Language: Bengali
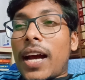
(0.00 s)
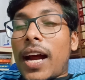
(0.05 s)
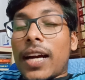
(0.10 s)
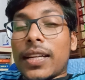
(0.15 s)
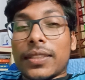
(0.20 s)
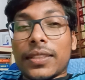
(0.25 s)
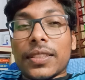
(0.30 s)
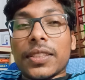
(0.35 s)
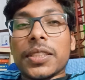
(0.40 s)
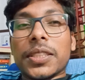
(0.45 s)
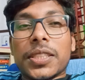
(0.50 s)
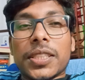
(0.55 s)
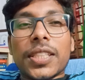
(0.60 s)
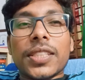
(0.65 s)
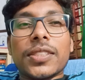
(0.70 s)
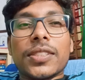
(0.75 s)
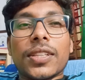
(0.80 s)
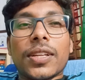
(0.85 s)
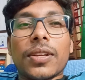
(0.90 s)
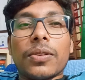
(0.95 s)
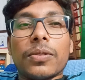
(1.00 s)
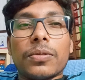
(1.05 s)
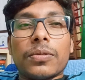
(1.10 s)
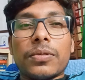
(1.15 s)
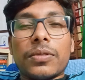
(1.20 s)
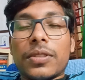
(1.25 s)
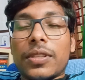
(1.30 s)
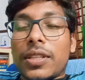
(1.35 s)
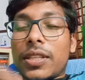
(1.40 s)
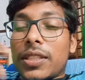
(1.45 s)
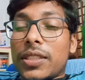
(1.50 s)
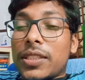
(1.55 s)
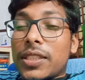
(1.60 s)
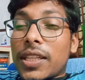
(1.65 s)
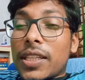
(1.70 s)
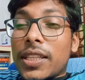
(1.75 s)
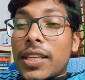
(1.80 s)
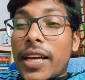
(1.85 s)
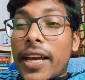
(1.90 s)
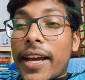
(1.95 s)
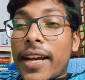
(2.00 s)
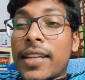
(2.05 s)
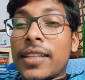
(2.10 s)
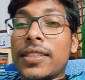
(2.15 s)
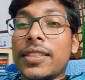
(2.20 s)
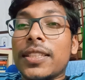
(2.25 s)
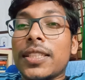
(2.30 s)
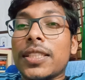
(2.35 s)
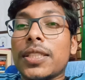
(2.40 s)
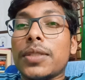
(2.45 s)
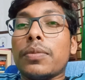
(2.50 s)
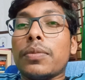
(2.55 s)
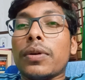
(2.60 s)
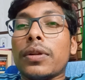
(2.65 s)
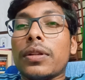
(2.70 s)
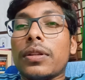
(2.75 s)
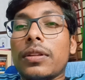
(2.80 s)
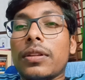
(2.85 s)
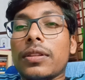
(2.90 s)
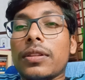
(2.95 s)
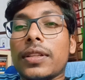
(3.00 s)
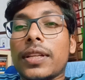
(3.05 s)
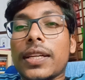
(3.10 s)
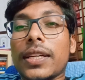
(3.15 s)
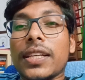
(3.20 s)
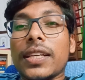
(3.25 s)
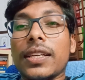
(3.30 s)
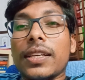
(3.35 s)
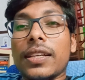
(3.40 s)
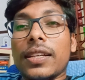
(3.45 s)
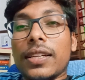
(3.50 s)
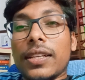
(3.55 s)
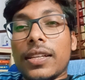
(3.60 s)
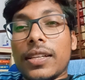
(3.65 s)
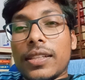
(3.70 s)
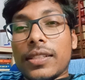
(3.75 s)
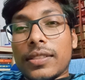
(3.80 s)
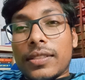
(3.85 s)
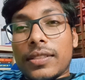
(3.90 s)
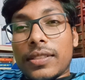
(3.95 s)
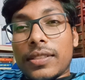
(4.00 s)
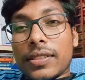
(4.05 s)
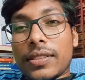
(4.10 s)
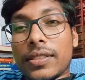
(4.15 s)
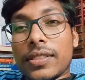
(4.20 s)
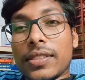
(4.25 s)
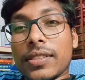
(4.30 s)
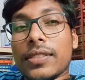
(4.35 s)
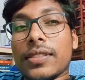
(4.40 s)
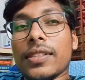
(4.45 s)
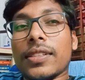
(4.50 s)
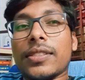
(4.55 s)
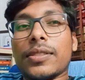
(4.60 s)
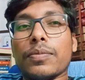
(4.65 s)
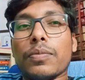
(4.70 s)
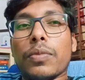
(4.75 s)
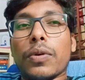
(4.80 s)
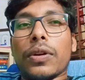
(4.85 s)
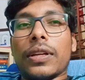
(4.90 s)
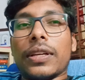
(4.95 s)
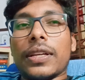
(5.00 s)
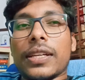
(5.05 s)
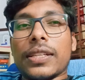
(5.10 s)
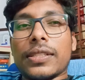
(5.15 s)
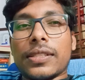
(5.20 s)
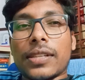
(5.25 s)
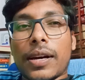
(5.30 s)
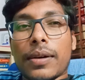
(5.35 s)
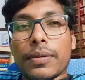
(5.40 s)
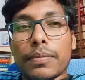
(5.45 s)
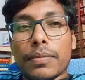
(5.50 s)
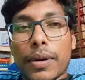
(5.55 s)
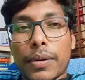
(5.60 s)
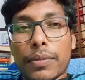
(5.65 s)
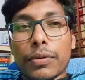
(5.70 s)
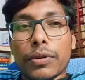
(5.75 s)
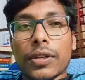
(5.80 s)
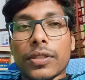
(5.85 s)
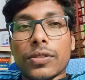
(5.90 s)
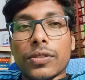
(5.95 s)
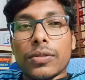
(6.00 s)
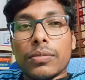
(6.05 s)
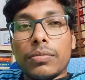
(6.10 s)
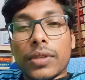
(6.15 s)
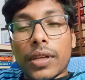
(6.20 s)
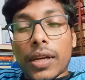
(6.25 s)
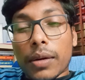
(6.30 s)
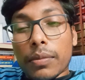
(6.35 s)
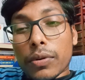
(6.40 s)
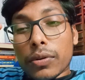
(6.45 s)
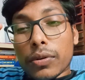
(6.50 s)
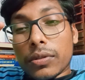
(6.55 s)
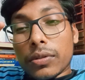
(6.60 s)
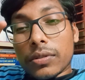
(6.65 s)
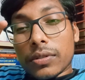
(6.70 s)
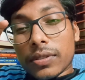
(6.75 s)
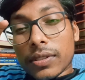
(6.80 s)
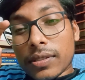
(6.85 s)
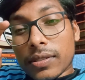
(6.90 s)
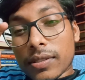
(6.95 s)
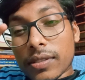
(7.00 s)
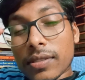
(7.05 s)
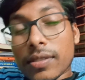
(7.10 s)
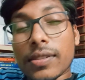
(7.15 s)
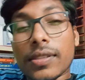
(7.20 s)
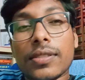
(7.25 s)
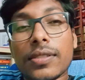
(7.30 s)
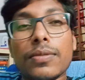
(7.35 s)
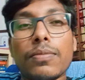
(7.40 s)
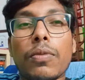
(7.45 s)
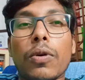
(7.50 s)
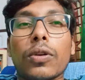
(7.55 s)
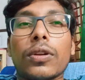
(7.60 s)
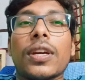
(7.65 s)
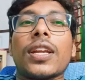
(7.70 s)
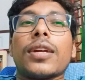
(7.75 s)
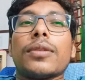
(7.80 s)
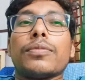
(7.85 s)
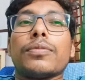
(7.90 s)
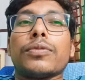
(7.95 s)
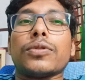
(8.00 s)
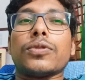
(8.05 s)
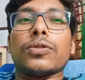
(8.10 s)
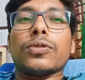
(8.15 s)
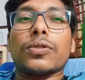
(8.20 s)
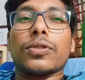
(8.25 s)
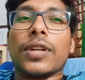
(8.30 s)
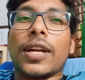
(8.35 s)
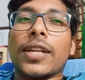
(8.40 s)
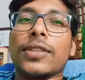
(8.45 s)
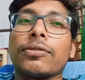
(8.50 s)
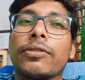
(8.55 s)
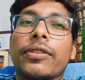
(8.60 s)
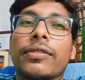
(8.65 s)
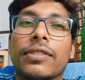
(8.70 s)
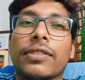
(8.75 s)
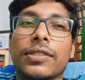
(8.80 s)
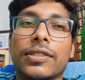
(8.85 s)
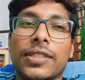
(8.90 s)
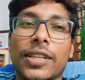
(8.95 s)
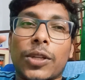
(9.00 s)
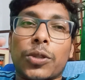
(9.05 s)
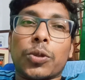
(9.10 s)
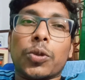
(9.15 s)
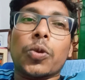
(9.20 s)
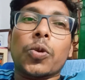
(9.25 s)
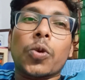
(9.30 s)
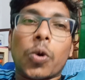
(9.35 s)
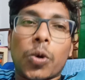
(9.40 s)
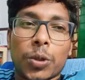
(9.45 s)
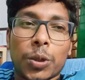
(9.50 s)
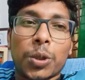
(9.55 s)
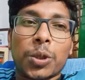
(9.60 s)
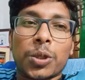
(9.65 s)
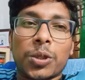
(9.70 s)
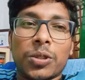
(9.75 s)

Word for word: আটত্রিশ রান ছিল সেই একত্রিশ বল থেকে সিক্সটি সিক্স বলে গেছে বাবুর আজম এবং সিক্সটি সিক্স বল খেলা পর্যন্ত রান করে ফেলছে একশো দশ